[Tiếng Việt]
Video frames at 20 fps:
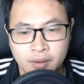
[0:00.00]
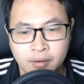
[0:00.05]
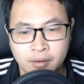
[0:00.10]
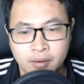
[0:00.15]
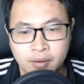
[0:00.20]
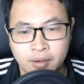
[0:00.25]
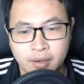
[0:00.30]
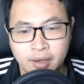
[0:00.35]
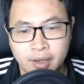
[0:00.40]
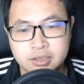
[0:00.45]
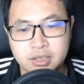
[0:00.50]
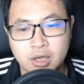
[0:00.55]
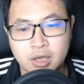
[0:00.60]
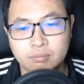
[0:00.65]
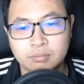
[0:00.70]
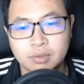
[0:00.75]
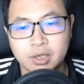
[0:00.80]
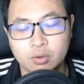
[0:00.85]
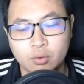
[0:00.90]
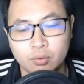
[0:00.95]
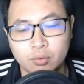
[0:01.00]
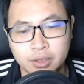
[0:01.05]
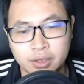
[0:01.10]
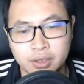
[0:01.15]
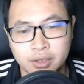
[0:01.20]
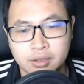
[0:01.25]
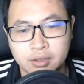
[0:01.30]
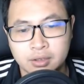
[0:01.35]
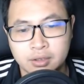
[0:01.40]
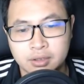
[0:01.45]
Nghe xong lời của y,
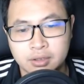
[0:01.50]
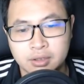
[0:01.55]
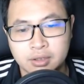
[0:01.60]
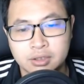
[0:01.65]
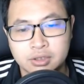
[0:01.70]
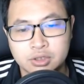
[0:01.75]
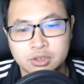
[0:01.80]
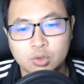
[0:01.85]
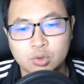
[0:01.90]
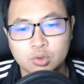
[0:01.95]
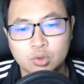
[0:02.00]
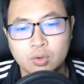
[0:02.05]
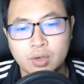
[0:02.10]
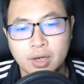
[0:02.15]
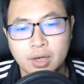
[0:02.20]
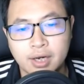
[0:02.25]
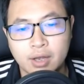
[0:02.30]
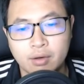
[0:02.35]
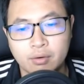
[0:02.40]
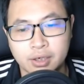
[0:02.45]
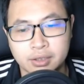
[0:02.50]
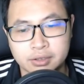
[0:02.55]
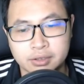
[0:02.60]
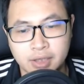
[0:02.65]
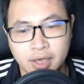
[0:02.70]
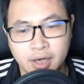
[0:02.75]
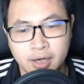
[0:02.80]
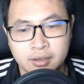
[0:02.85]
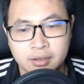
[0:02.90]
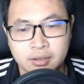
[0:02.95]
chư tu lại đều ngẩn
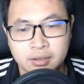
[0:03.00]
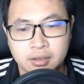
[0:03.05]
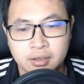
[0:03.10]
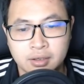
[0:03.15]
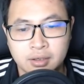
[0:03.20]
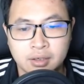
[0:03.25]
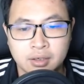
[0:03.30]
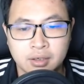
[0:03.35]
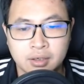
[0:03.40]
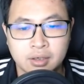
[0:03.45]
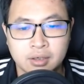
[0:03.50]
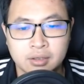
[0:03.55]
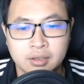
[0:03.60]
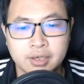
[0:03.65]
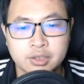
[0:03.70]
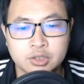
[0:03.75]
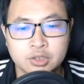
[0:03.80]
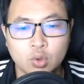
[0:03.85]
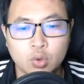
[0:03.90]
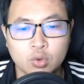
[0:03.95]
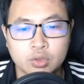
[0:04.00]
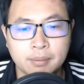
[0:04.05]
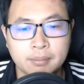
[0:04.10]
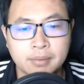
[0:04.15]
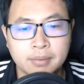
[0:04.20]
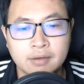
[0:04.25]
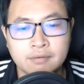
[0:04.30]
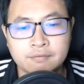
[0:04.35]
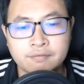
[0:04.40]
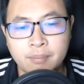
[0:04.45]
ra. Thần chủ tìm
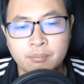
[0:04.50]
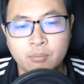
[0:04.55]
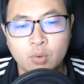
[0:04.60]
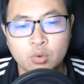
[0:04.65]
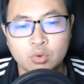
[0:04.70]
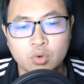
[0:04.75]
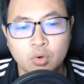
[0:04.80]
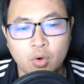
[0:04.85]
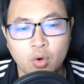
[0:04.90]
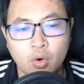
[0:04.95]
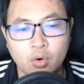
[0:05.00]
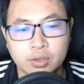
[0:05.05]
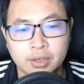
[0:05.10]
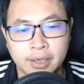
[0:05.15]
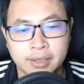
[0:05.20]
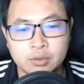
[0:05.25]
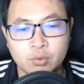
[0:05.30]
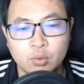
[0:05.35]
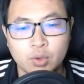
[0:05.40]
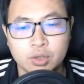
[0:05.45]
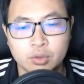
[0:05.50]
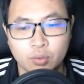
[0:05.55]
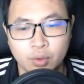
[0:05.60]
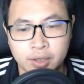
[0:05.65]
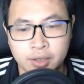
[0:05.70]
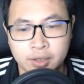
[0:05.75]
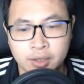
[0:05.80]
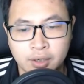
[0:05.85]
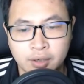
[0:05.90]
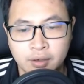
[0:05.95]
kiếm pháp môn của cổ thánh
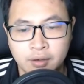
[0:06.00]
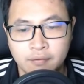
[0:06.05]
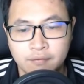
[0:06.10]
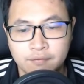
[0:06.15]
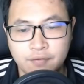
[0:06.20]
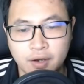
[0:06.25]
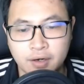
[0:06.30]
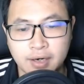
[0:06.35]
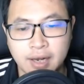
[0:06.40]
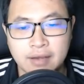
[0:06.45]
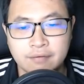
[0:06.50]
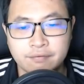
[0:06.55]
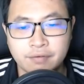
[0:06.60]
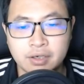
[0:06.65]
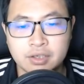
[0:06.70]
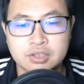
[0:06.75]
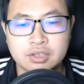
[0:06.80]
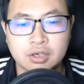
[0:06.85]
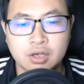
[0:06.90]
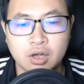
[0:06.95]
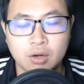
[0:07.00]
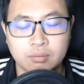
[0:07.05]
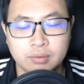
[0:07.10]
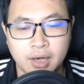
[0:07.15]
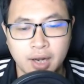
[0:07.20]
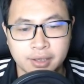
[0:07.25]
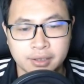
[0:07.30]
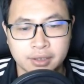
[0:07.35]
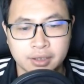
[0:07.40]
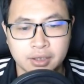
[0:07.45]
Nguyên, việc này vẫn chưa công
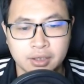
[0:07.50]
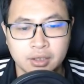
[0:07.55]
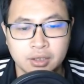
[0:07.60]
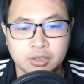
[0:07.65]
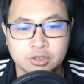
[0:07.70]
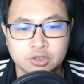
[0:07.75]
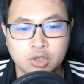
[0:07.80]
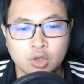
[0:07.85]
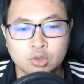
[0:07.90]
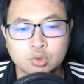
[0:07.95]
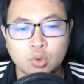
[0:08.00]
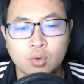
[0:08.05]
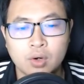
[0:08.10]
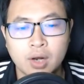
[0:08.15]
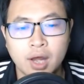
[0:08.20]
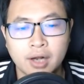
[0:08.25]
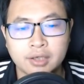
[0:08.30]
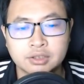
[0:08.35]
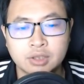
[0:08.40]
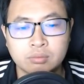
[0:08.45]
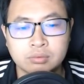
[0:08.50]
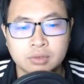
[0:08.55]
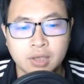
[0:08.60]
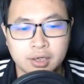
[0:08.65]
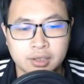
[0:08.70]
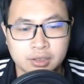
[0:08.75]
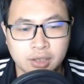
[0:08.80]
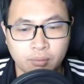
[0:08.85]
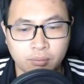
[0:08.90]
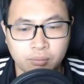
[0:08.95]
khai, cho dù là ở trong
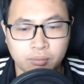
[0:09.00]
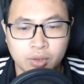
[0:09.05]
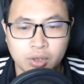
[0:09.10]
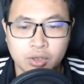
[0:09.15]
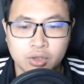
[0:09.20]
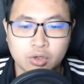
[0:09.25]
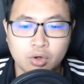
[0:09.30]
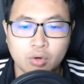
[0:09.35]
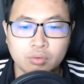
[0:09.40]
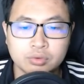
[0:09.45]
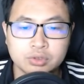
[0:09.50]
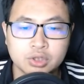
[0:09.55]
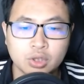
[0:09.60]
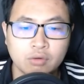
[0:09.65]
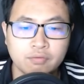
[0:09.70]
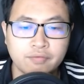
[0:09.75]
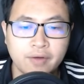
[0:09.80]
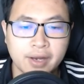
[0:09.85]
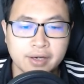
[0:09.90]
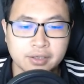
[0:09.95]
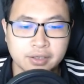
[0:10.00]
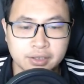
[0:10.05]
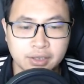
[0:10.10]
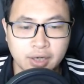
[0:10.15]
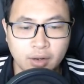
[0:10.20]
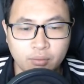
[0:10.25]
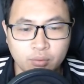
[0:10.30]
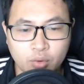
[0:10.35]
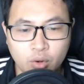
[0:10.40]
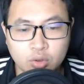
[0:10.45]
thần tộc cũng chỉ có vài người
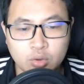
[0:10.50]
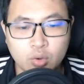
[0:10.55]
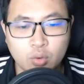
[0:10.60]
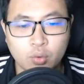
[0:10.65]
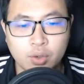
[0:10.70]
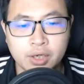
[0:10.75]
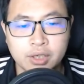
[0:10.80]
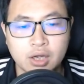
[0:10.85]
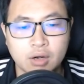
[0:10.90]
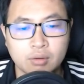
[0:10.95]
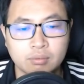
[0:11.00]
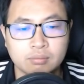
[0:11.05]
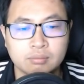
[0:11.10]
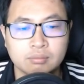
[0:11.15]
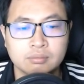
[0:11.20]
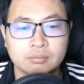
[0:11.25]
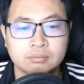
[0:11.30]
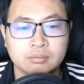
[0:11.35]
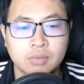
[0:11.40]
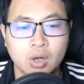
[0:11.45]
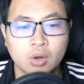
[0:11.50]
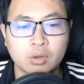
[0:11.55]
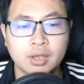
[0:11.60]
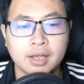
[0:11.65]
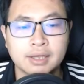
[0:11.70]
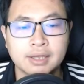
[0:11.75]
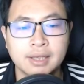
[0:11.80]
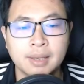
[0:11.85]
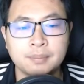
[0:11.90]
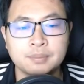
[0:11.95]
nòng cốt của quý tộc mới có thể
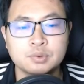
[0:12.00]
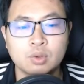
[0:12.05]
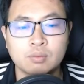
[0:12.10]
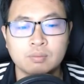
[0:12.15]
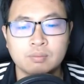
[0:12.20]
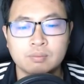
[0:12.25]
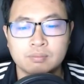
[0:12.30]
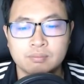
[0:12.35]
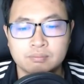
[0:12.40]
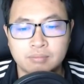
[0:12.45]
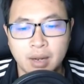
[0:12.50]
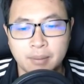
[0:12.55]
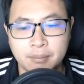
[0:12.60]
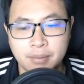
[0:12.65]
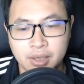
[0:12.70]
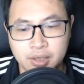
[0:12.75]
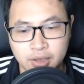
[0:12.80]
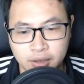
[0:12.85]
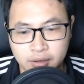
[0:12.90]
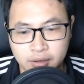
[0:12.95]
tiếp xúc mà biết được.